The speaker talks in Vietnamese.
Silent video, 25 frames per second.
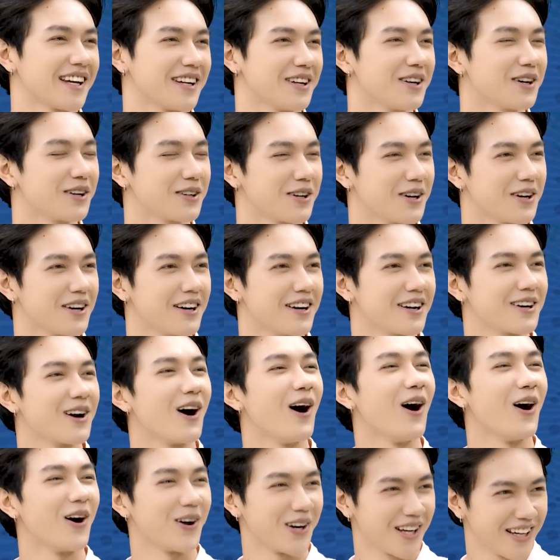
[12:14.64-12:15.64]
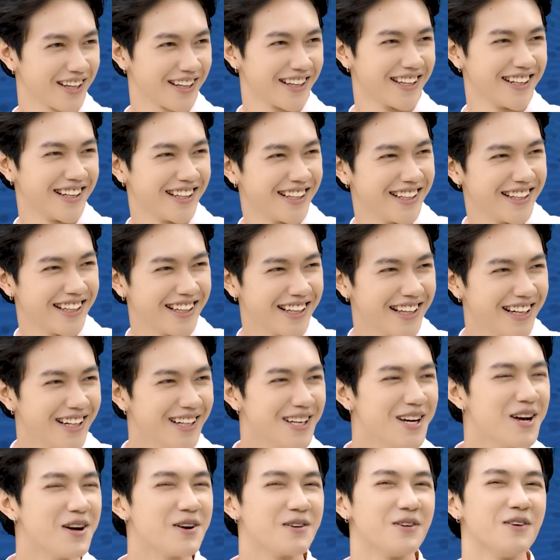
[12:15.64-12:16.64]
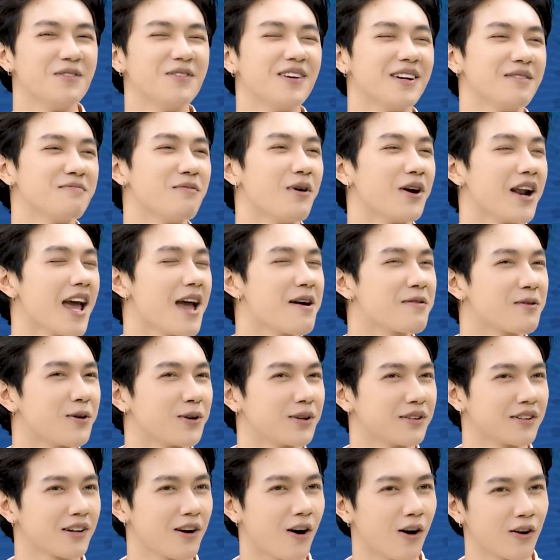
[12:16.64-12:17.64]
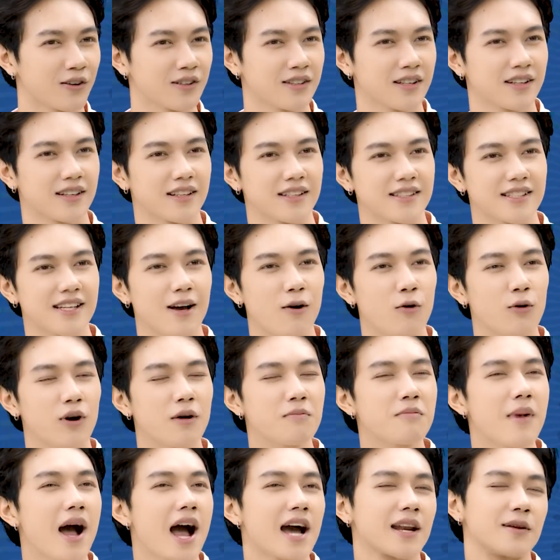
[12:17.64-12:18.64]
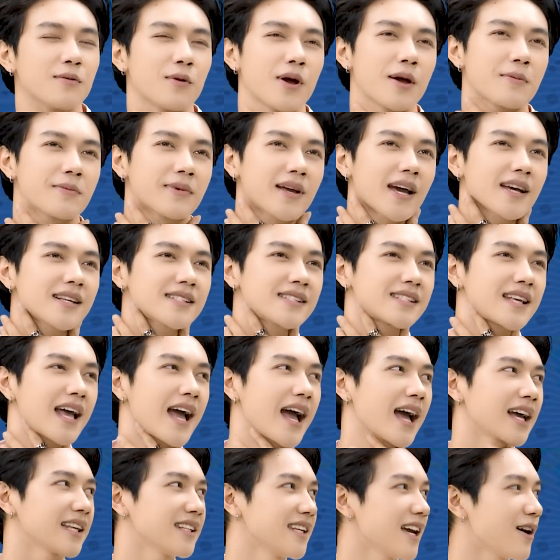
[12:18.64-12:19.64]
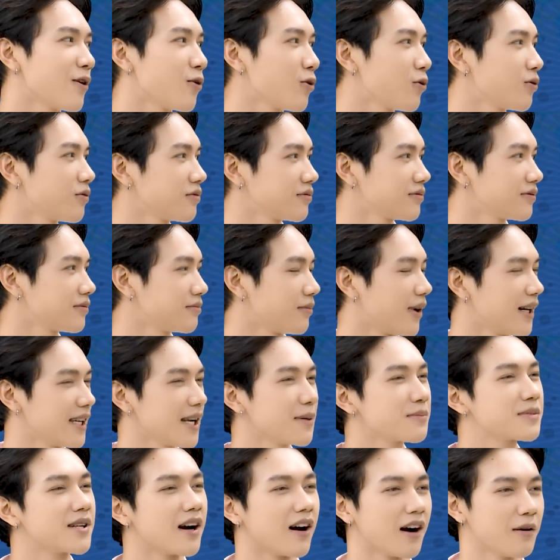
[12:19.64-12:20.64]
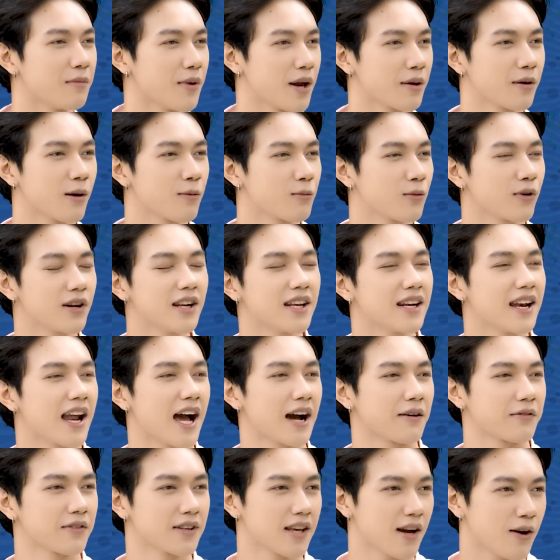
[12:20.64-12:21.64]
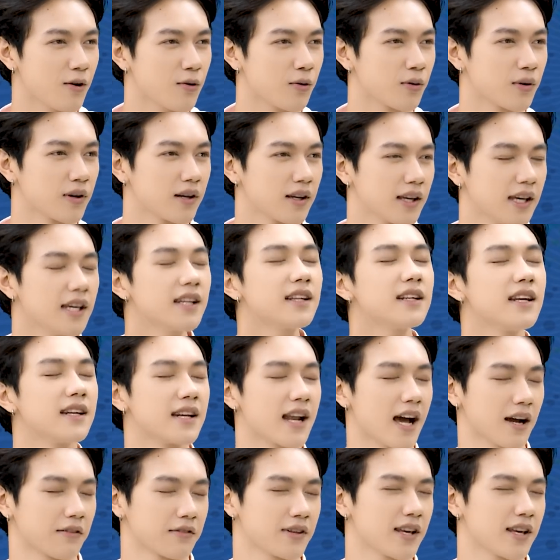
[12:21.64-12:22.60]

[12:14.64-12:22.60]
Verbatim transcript: này nó nó hơi khó đấy. Bởi vì bọn em còn còn sau cấp ba thì bọn em cách xa nhau mấy năm trời, em không có liên lạc với nhau, ít liên lạc